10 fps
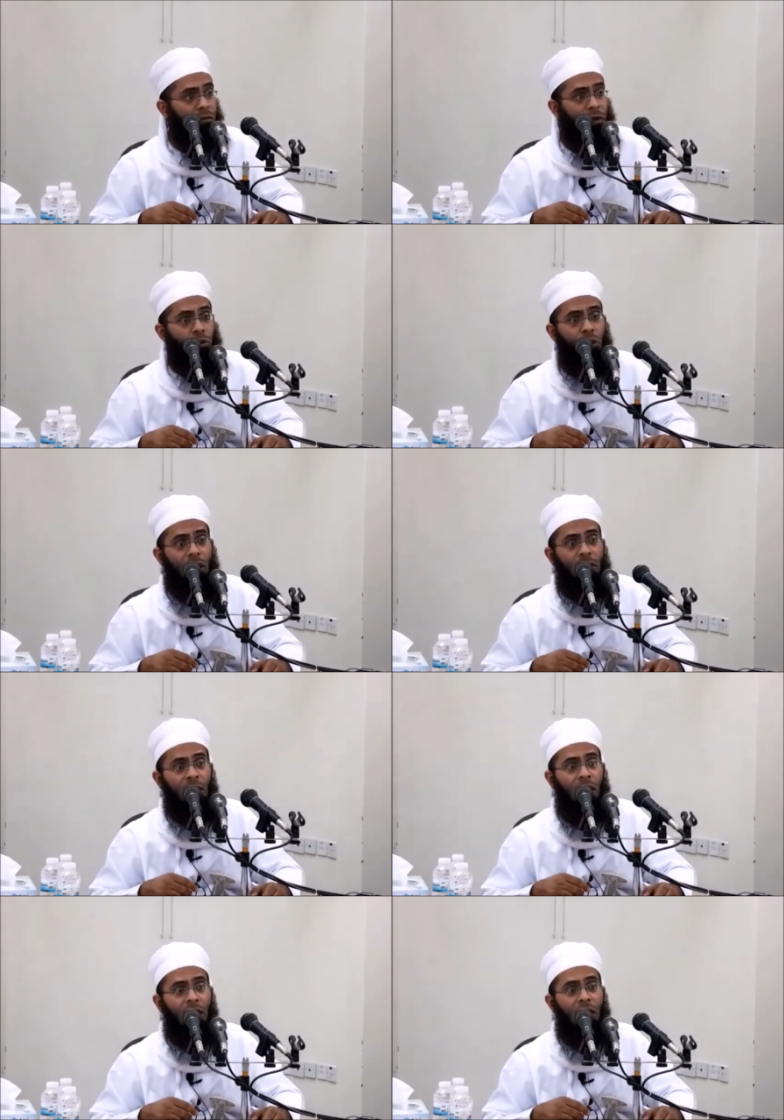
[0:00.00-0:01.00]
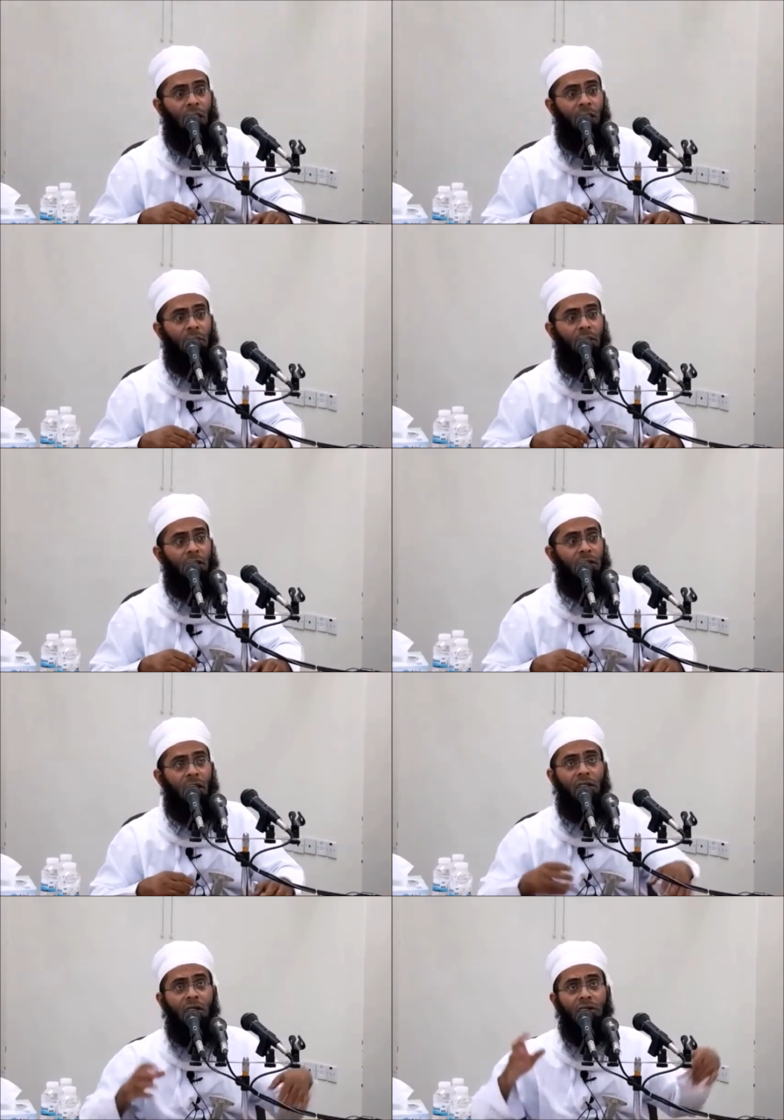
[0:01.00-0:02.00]
فدلني على
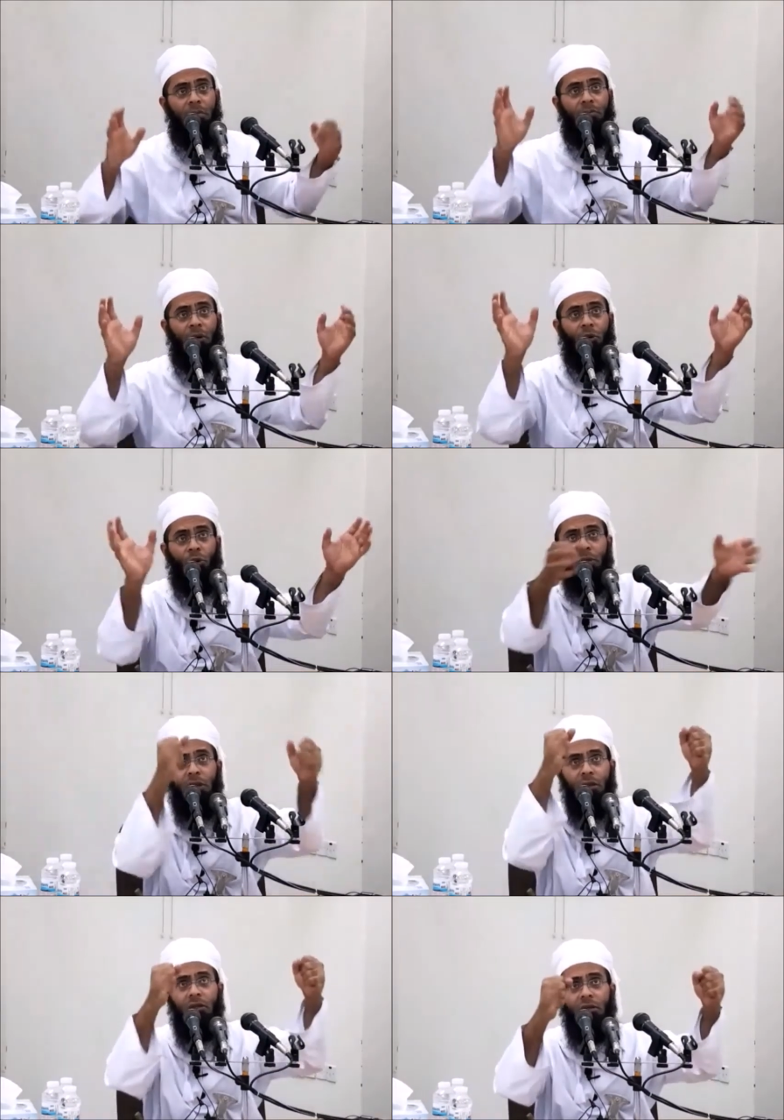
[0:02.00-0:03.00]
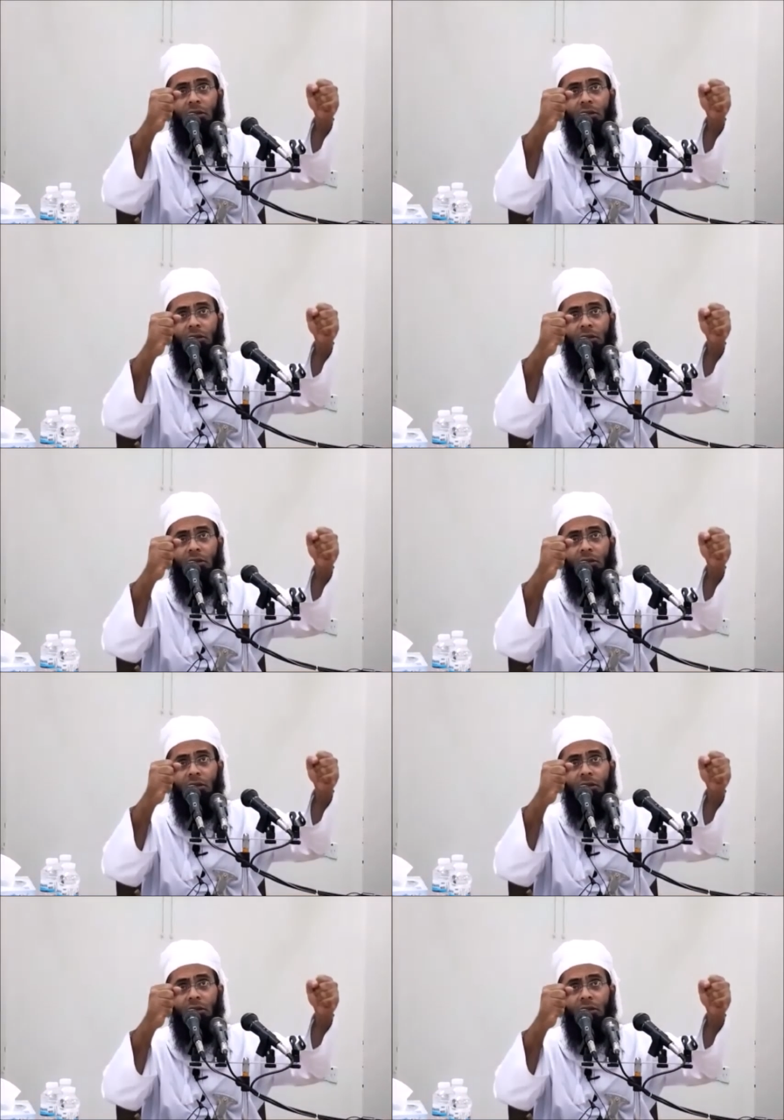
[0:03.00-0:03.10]
عمل أتشبث به